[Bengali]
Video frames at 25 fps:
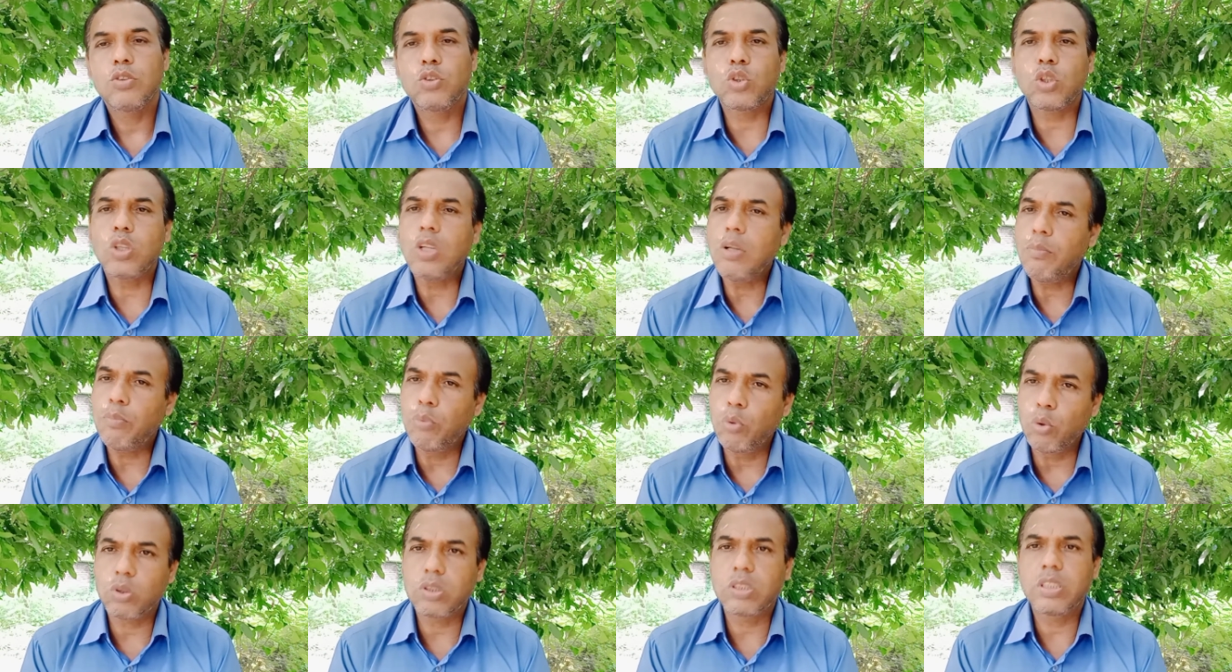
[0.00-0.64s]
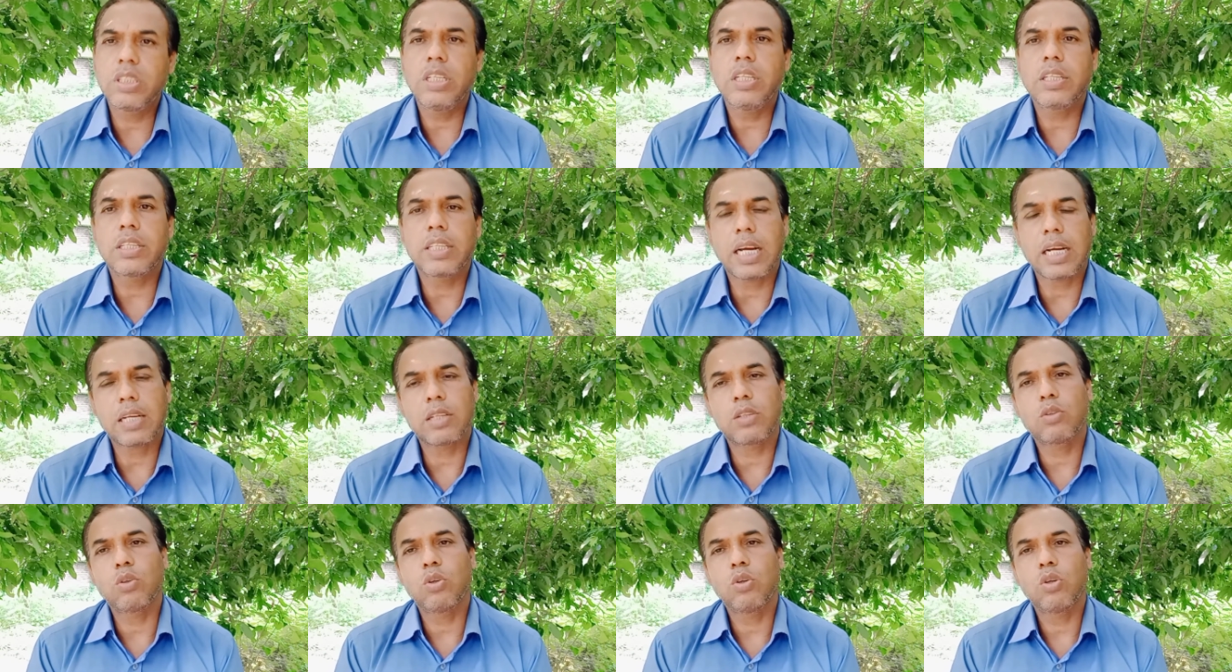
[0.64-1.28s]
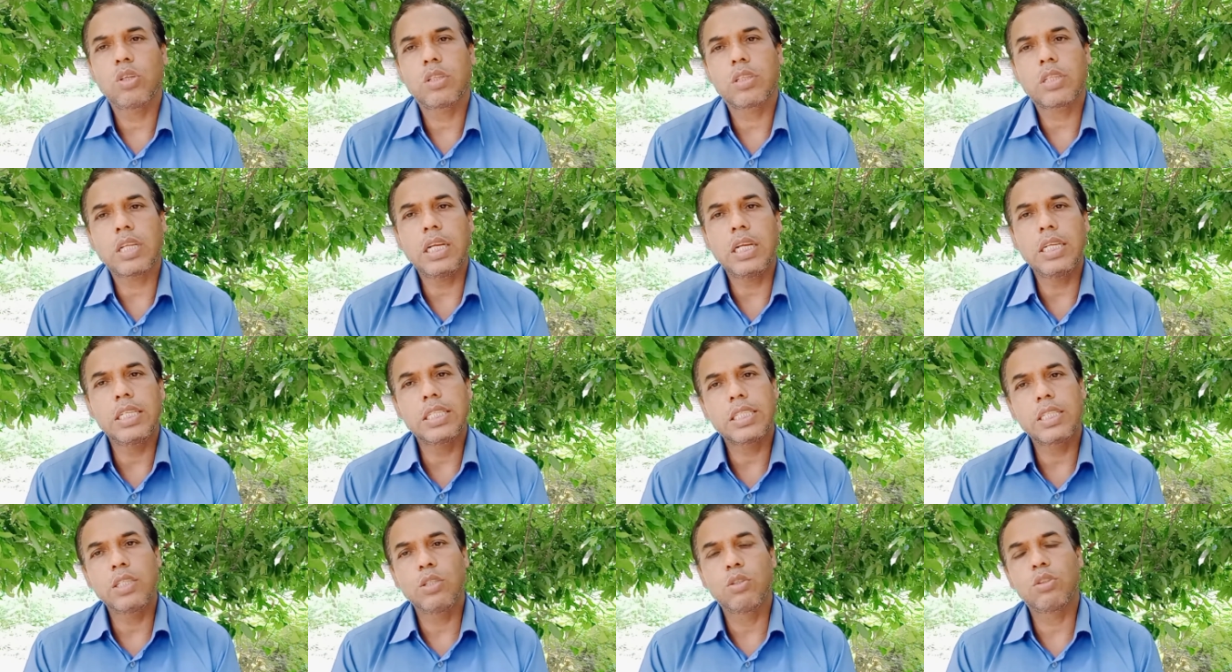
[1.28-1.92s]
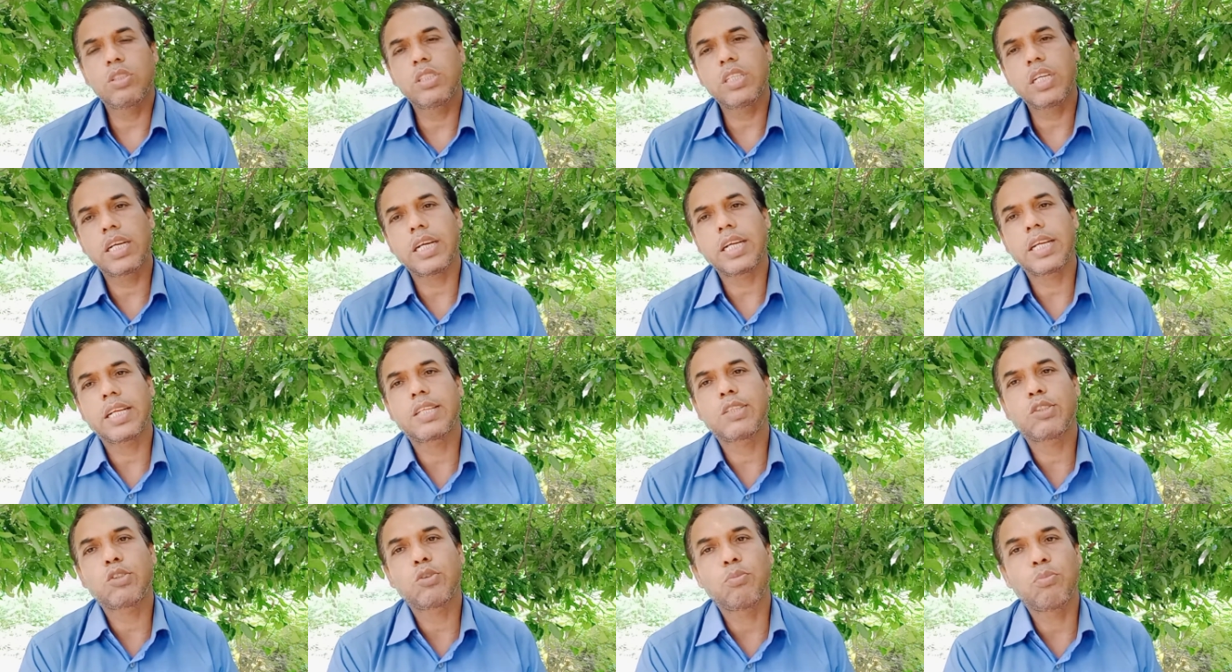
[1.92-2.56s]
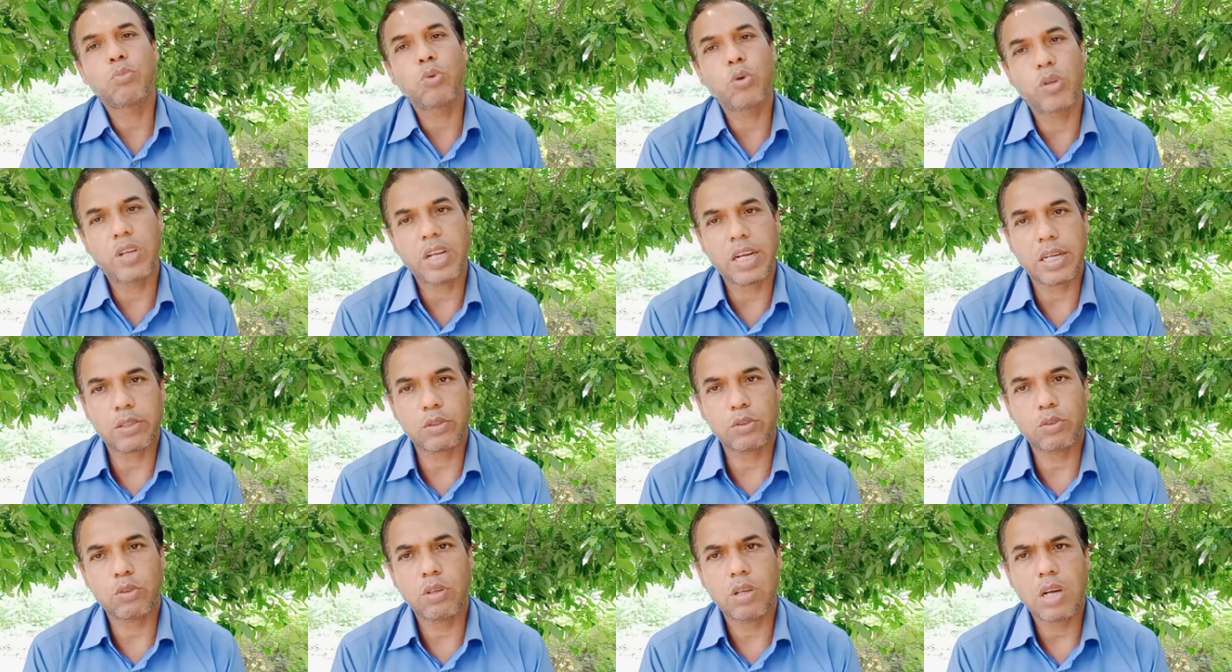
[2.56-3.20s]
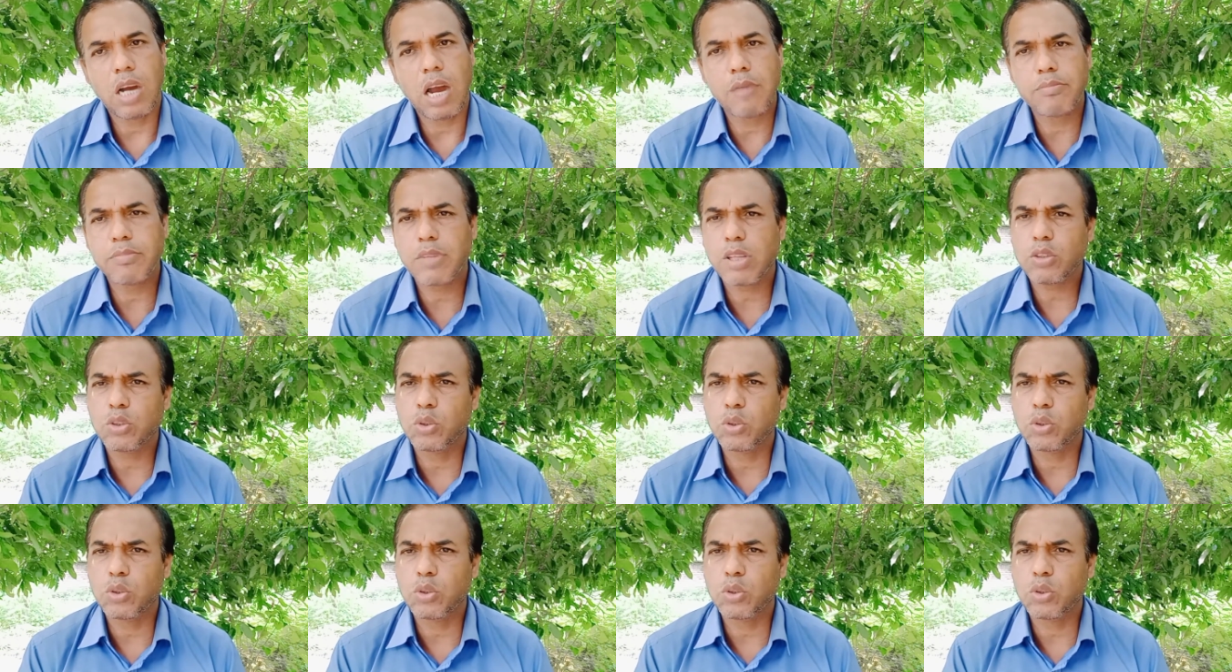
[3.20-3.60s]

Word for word: যদি বুক থিল থাকতো তাহলে কিন্তু সেখানে কিছু বই রাখতো আমরা